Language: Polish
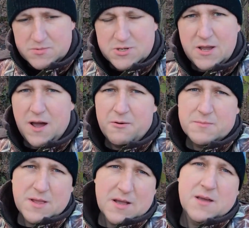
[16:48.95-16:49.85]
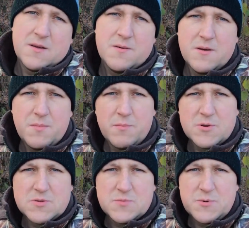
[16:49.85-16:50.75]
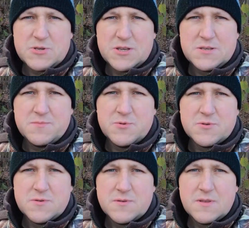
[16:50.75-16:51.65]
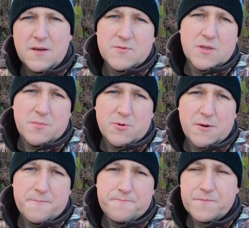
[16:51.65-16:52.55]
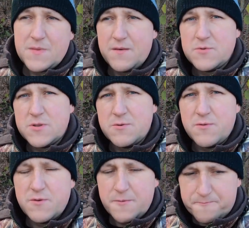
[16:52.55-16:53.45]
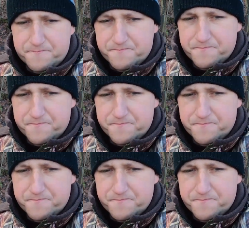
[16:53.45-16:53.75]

Przyjechałem tak po prostu posiedzieć, bo już dawno nie byłem, dawno nie łowiłem